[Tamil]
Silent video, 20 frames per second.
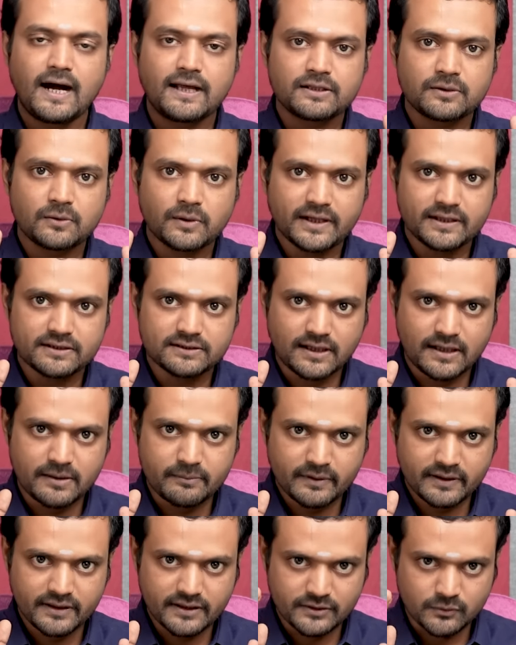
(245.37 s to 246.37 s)
அதனுடைய
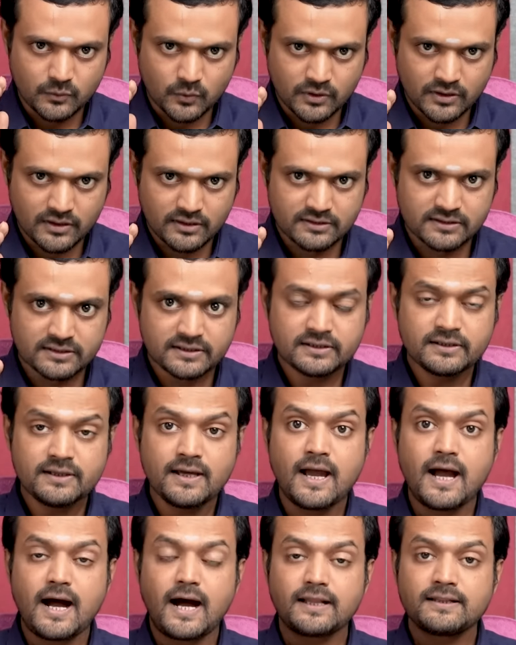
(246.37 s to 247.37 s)
தன்மையை உணர்ந்து
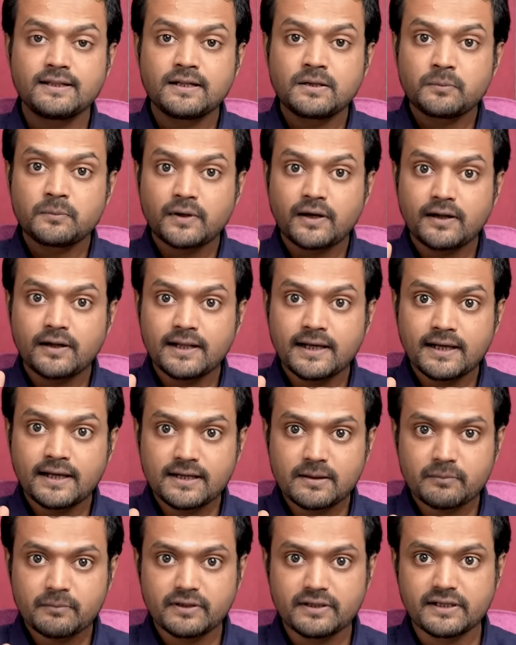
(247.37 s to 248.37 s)
அதன்பாலே
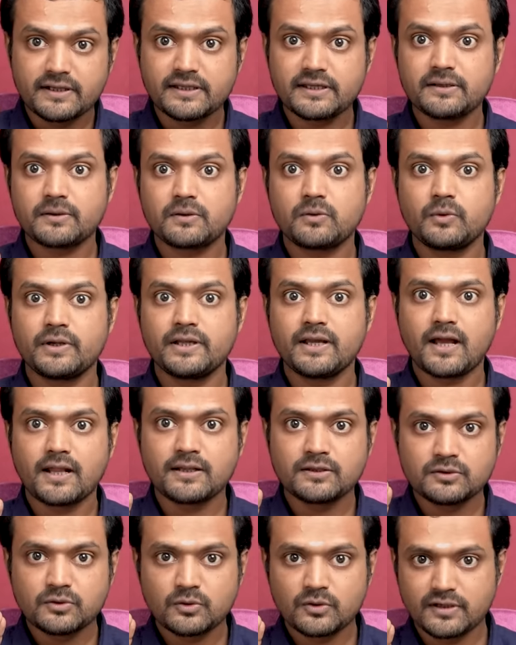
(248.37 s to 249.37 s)
நம்ம நிற்கக்கூடிய
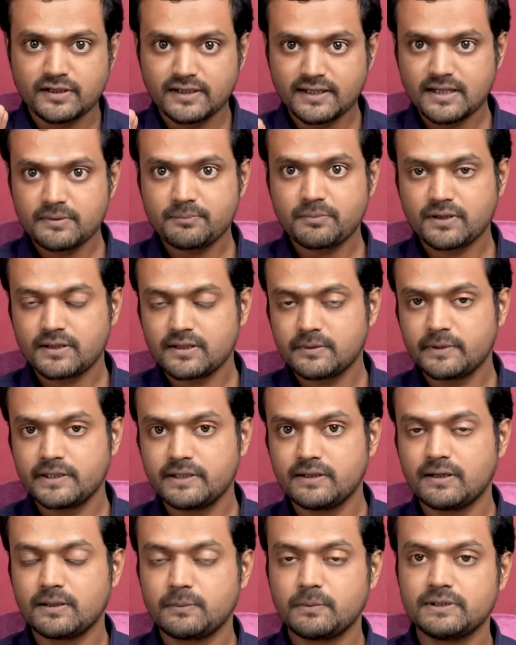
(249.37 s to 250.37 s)
அந்த ஒரு நிலைப்பாடு
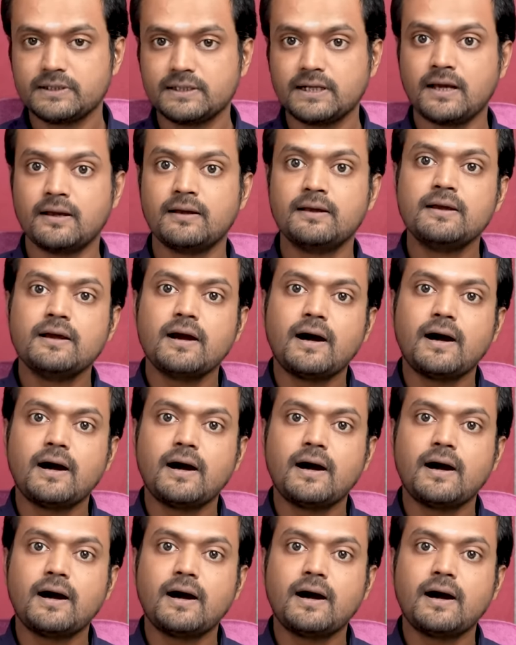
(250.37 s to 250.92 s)
அப்படின்ட்டுருக்கு பார்த்தீங்களா